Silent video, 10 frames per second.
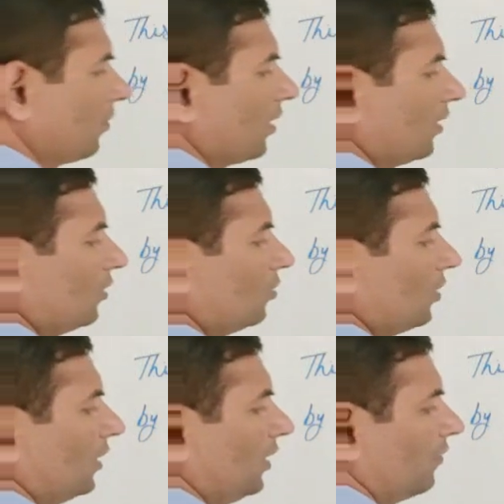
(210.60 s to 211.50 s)
के बाद
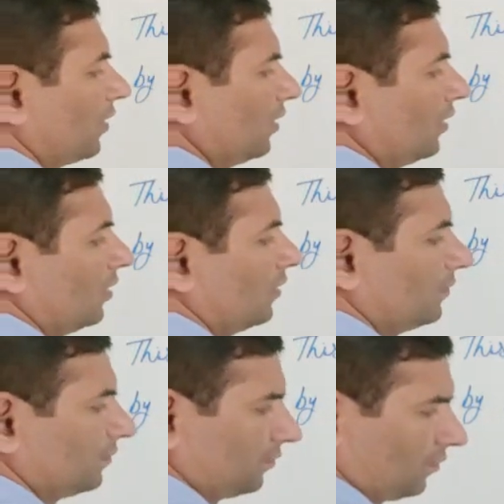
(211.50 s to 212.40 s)
ट्वेंटी वन
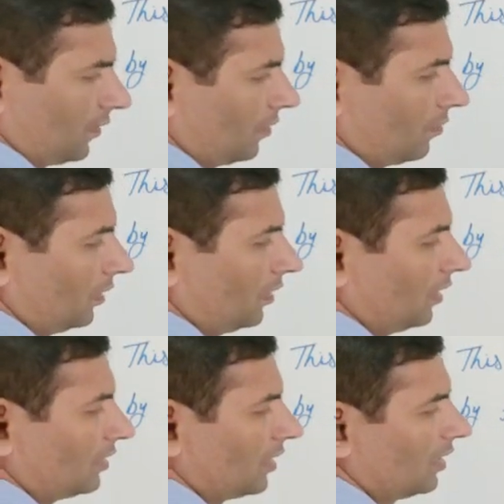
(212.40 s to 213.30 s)
भाई
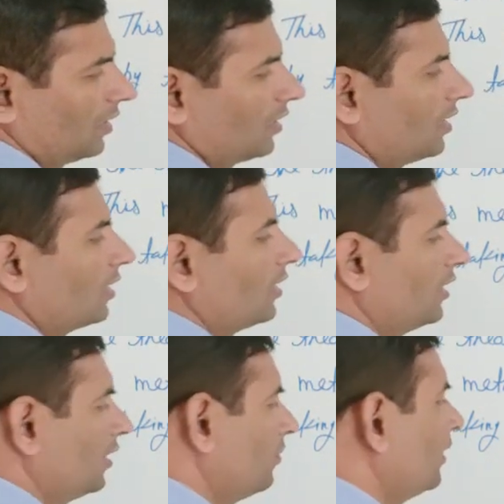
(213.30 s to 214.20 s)
थ्री से
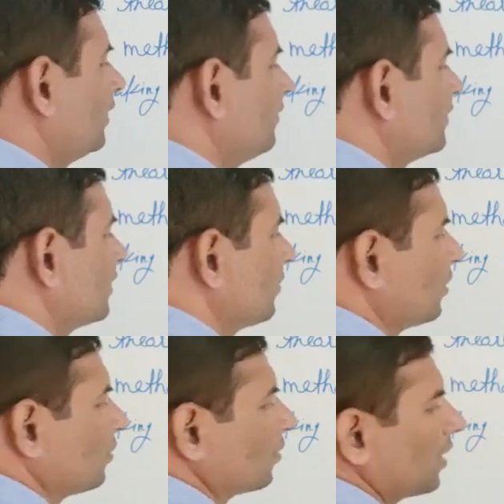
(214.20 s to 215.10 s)
ये भी
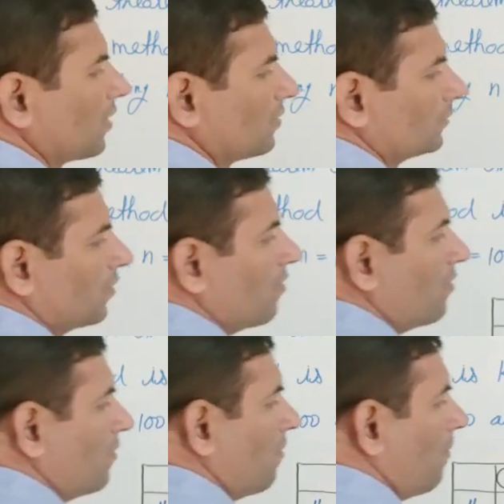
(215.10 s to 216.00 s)
डिविजेबल होगा
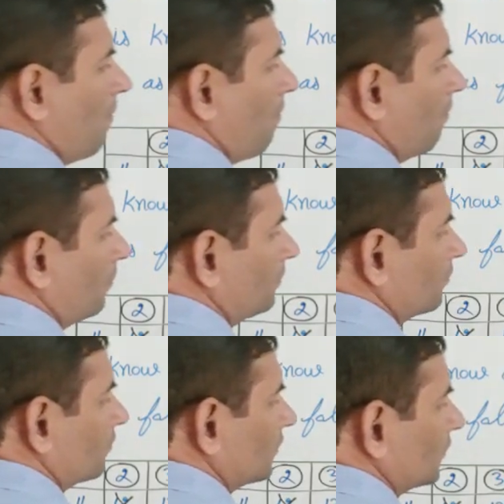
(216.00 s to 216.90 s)

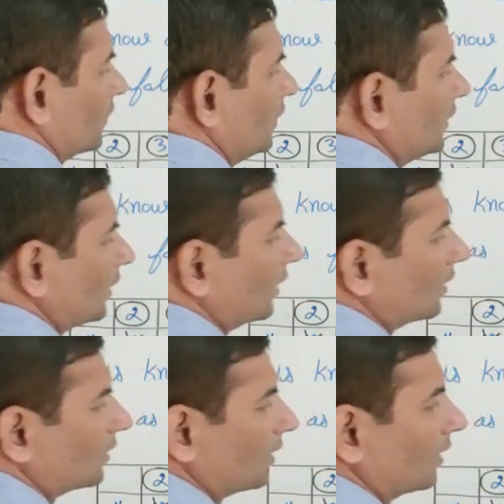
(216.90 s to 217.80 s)
हम्म, तीन से
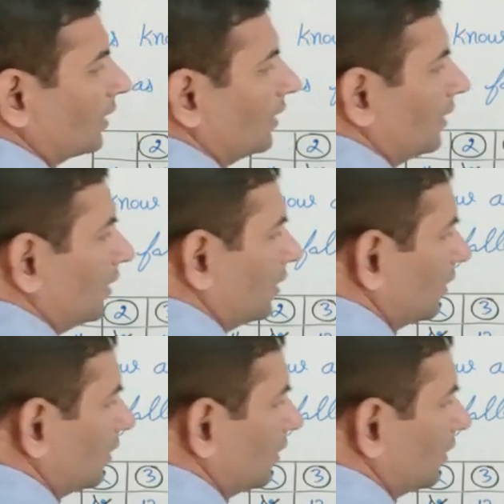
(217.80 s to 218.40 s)
कट जाएगा ये